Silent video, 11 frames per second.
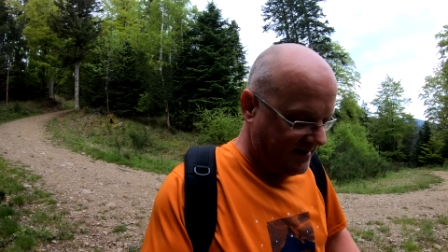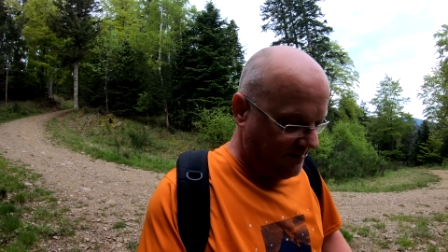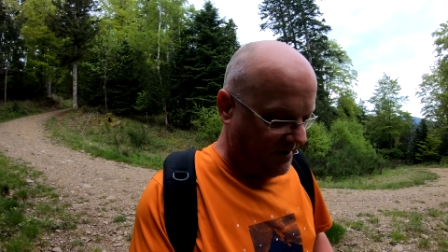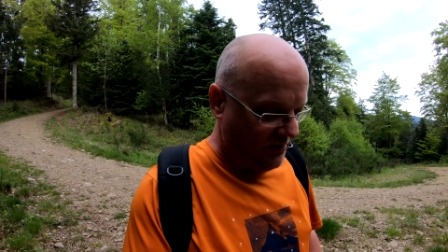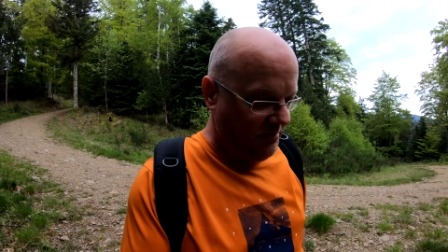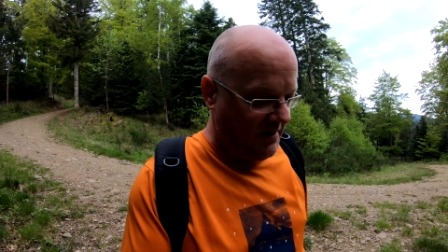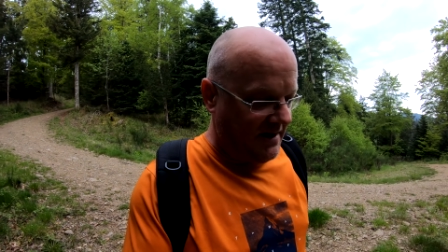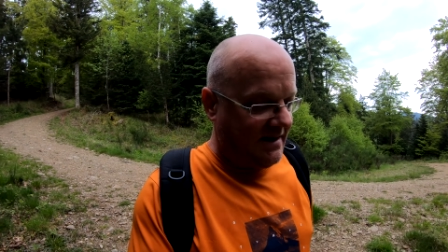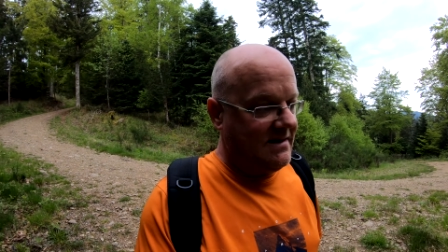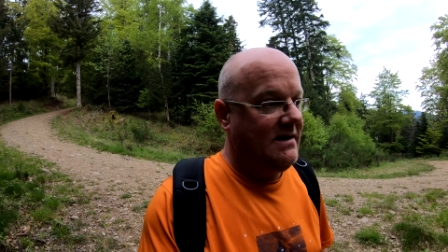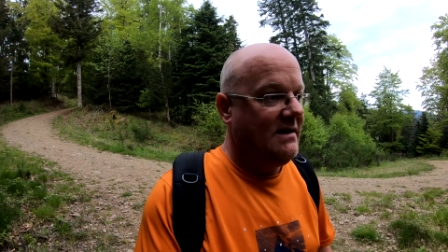den man
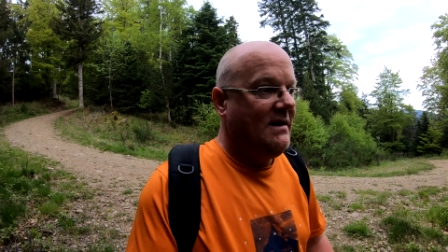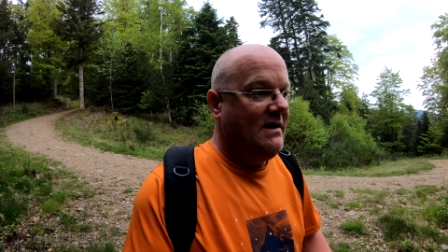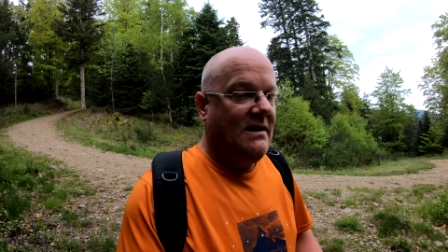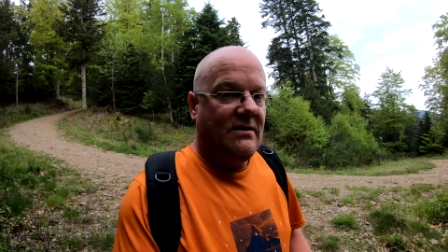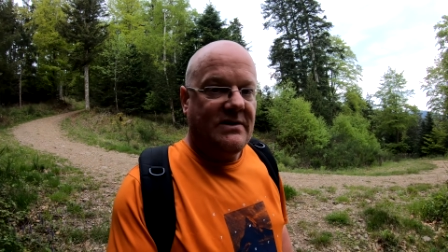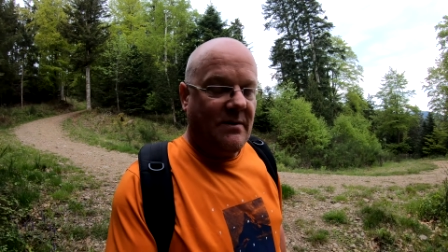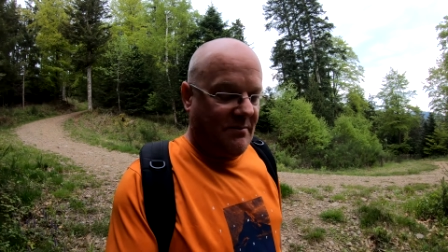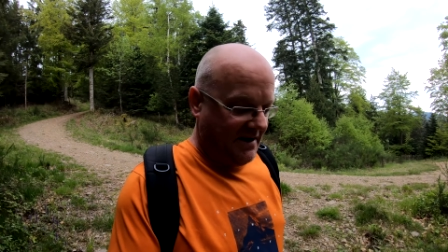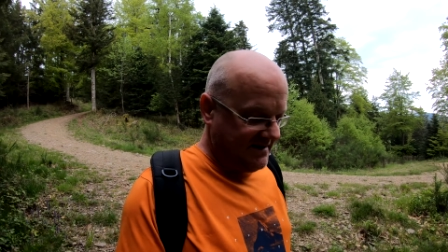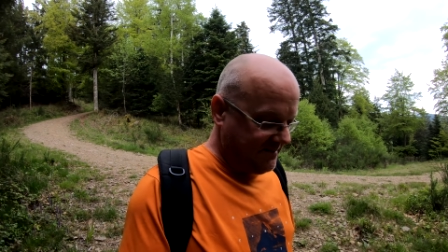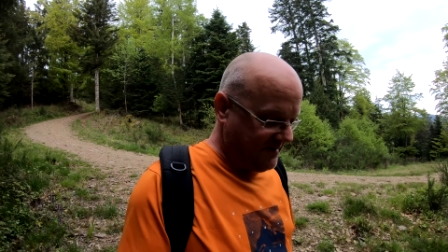umlegt. Und dann
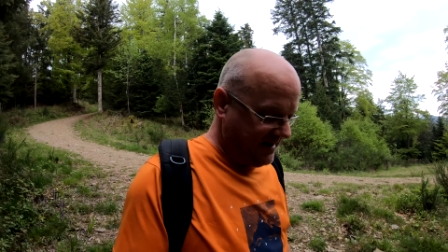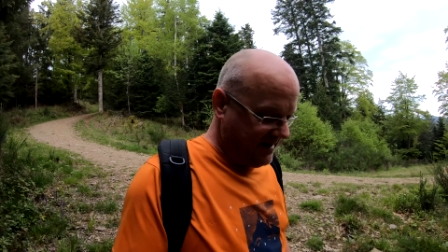beißt man